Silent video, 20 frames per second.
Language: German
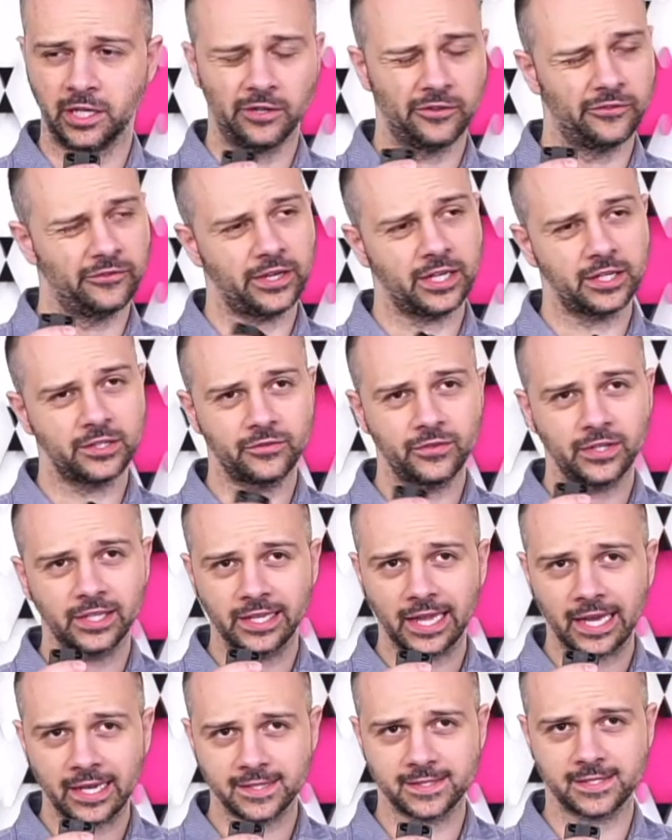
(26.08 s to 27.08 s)
Während wir
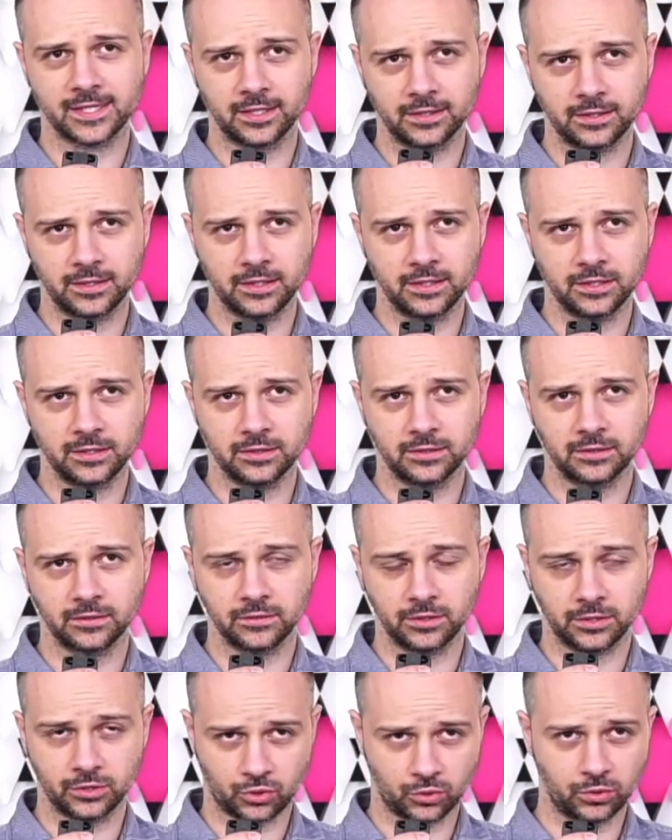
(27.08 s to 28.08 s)
gleichzeitig,
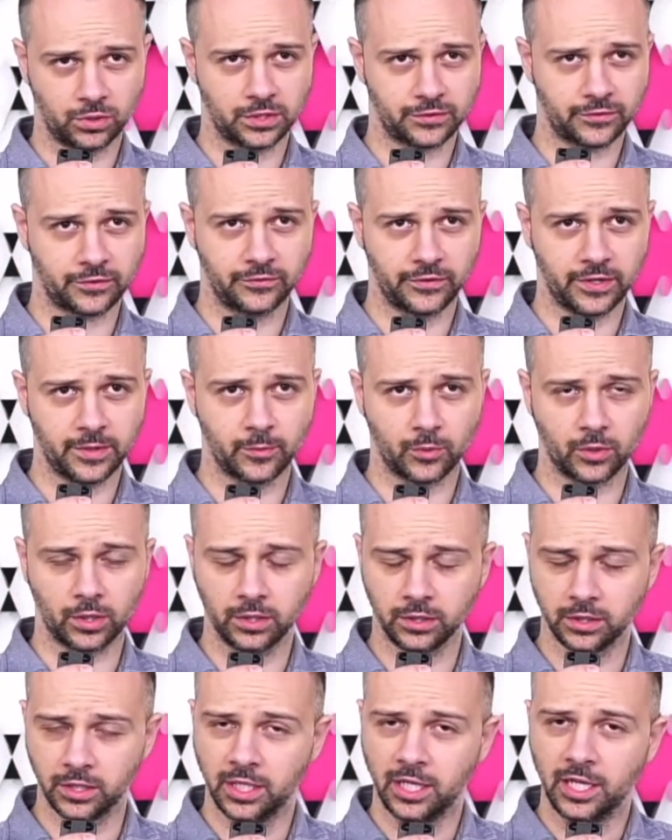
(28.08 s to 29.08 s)
und die Studie ist vom
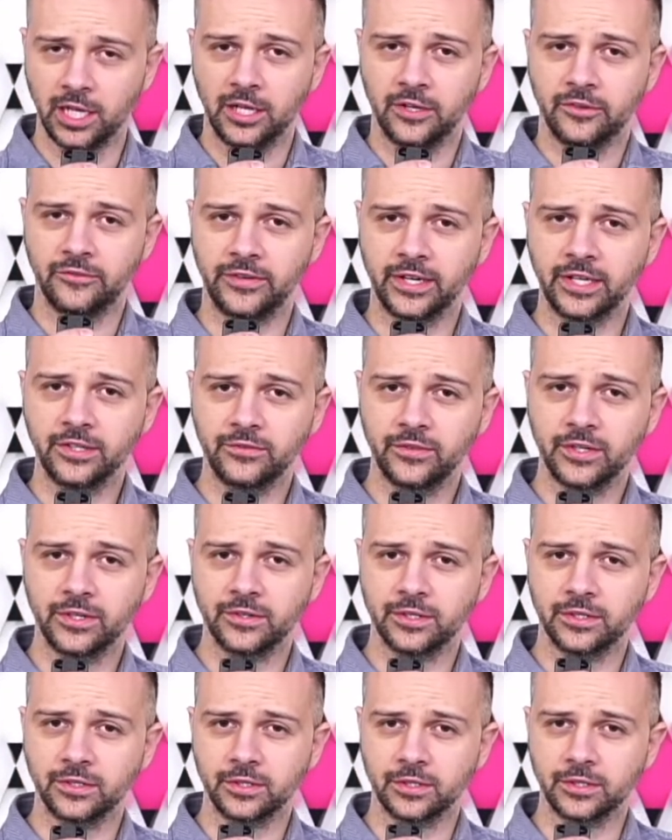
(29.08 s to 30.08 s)
Februar, während wir
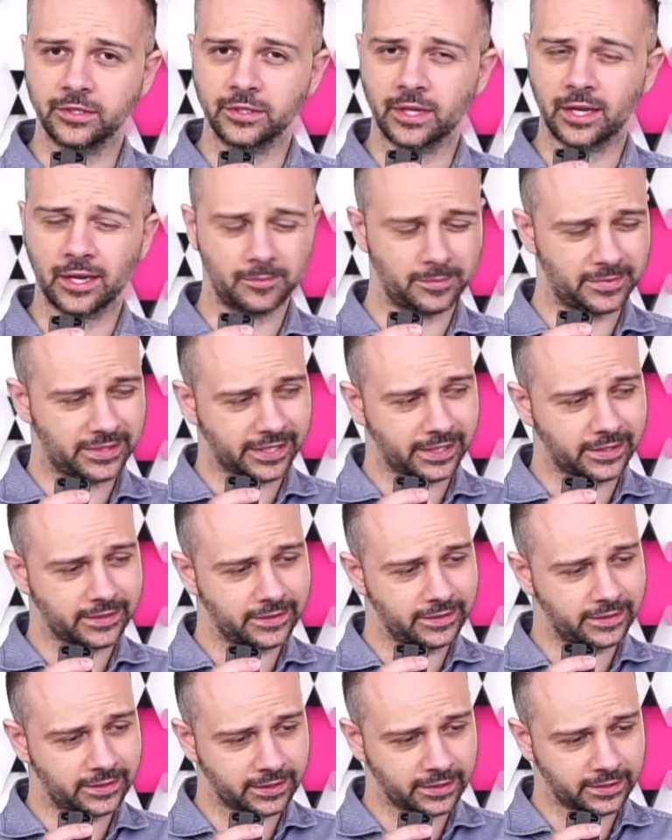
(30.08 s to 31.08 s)
am
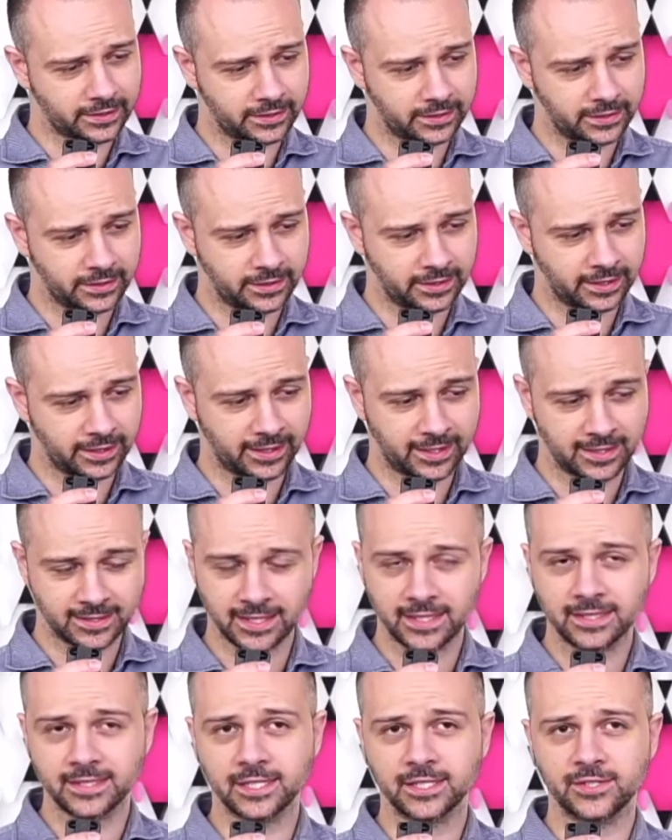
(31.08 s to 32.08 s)
3.3. eine
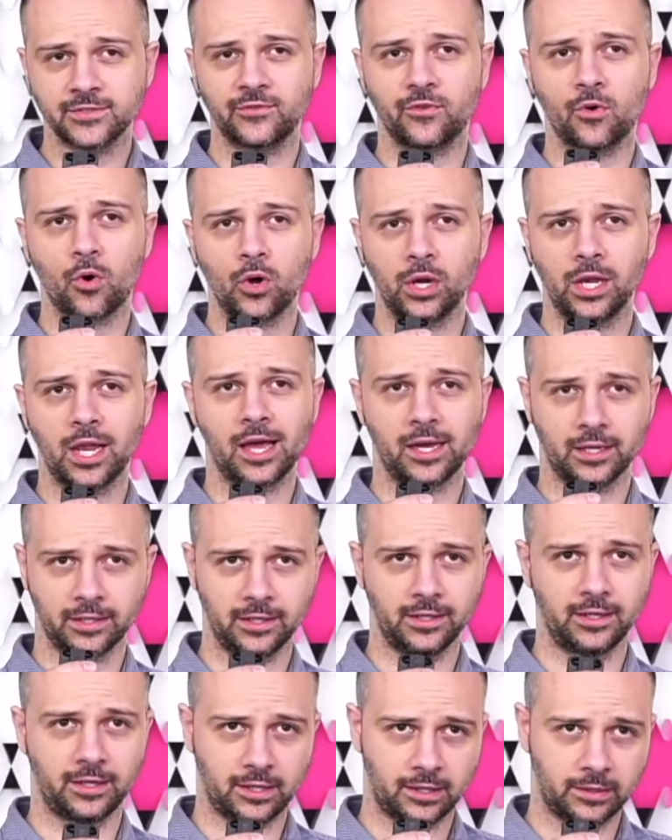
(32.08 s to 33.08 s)

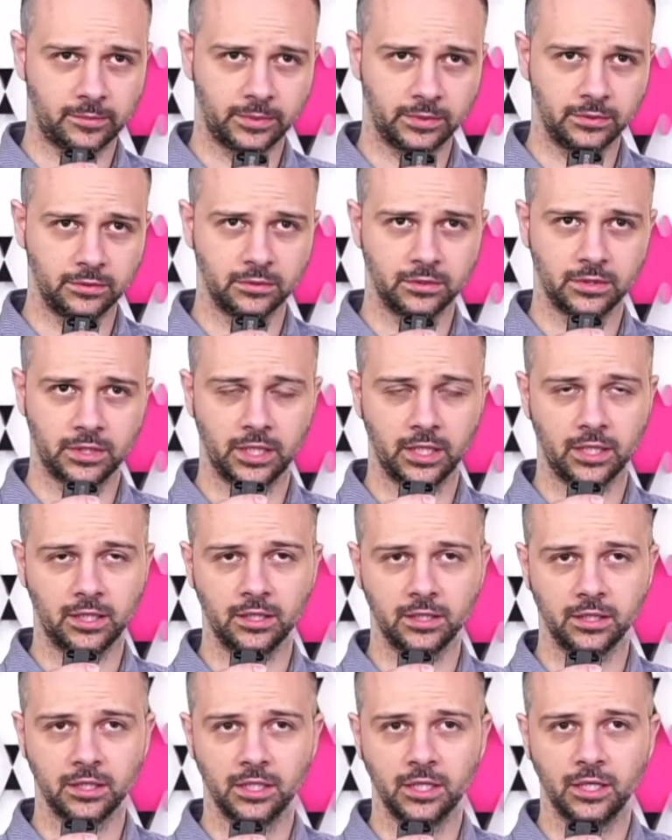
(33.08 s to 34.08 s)
Gesetzesvorlage haben,
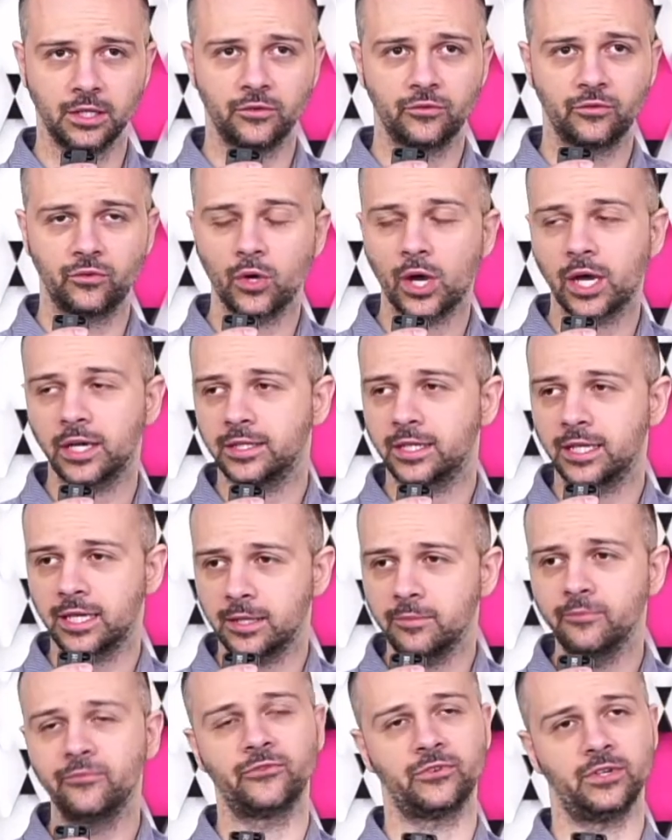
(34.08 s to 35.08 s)
ja, für eine
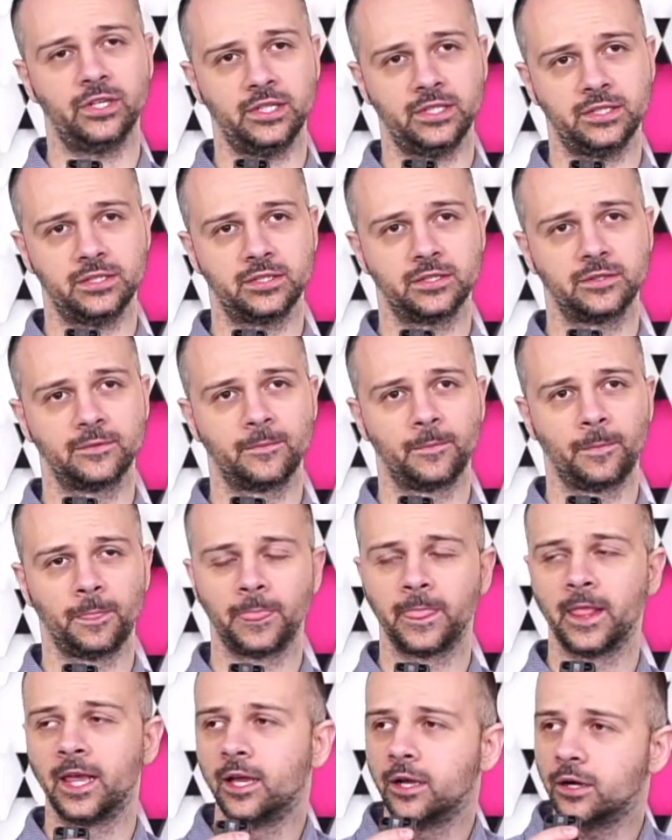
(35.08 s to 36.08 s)
Impfpflicht.
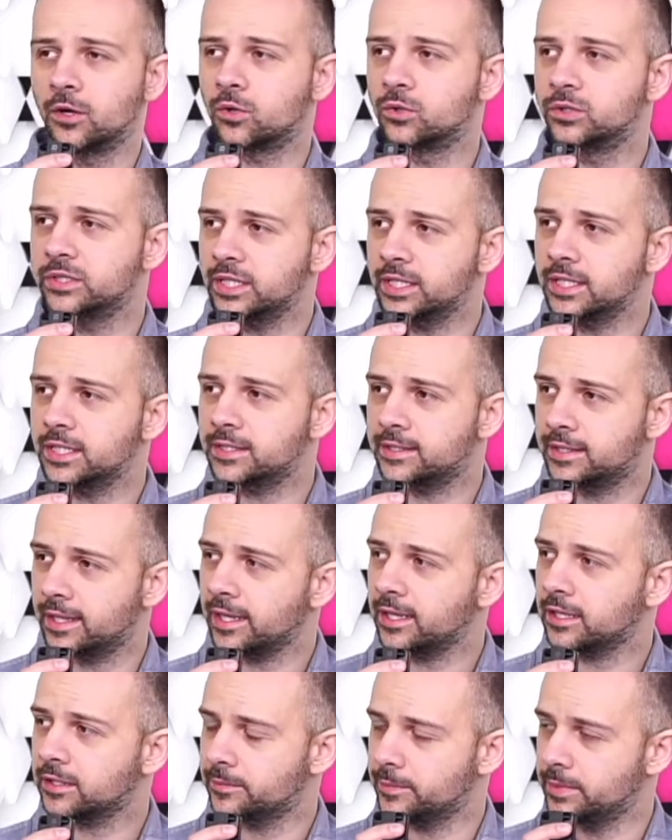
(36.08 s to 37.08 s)
Und ich
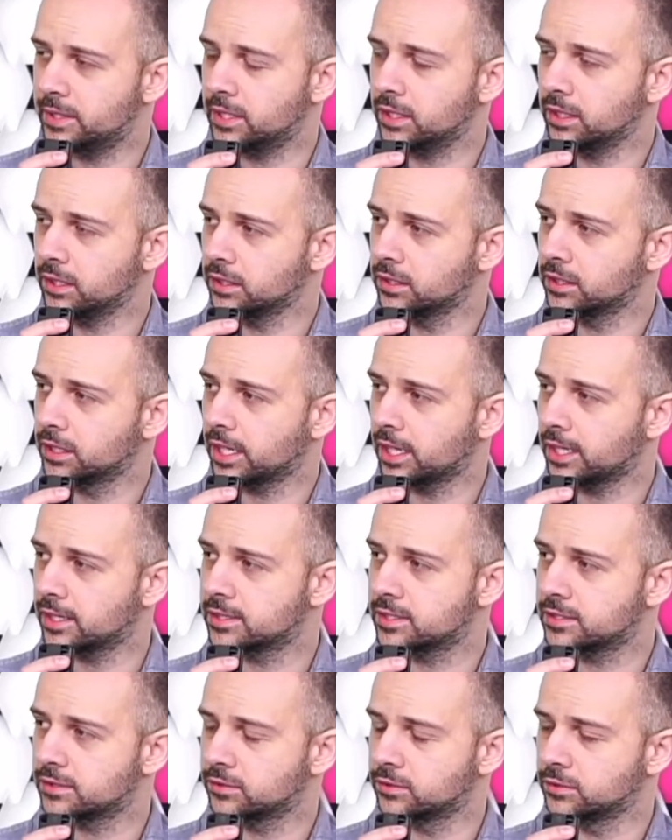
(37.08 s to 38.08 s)
denke mir
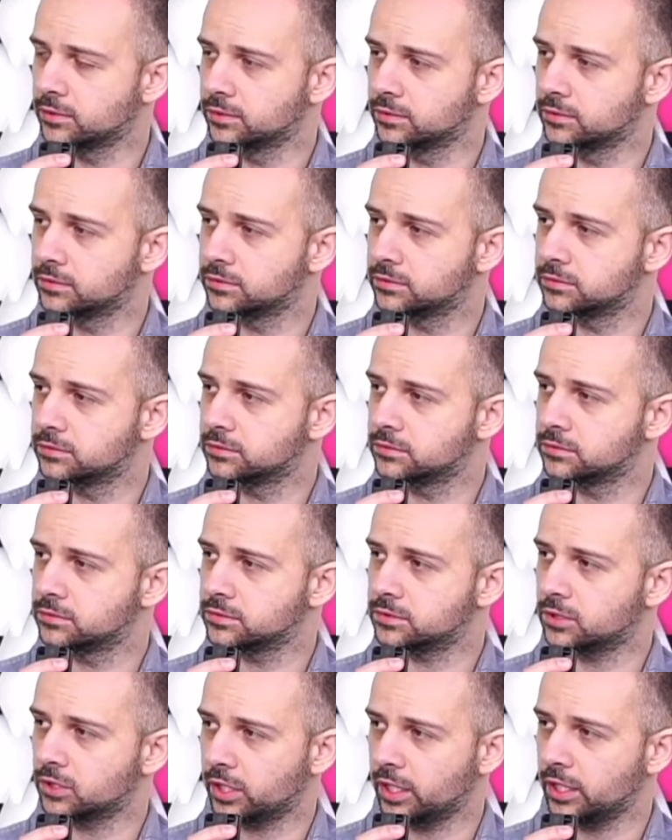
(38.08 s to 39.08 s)
gerade so,
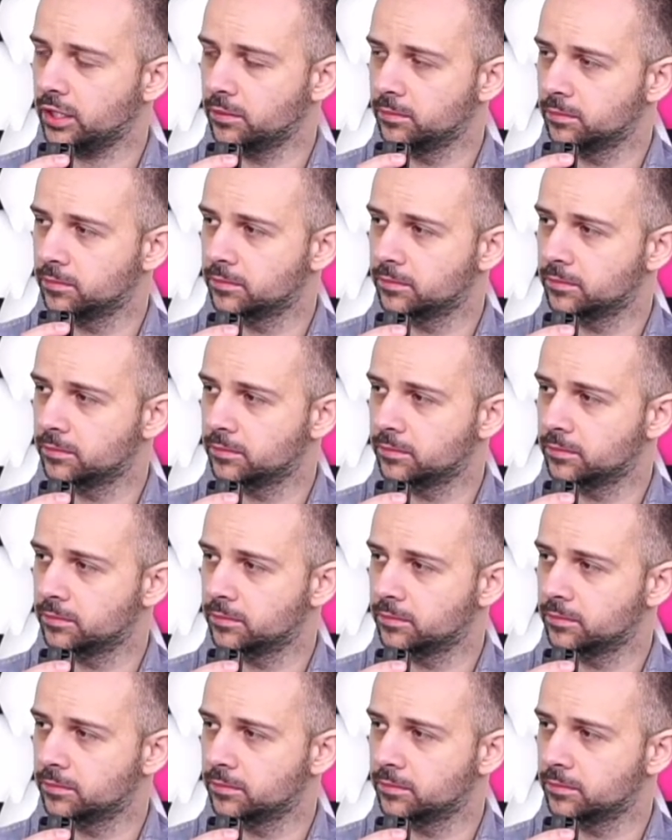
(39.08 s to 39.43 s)
okay,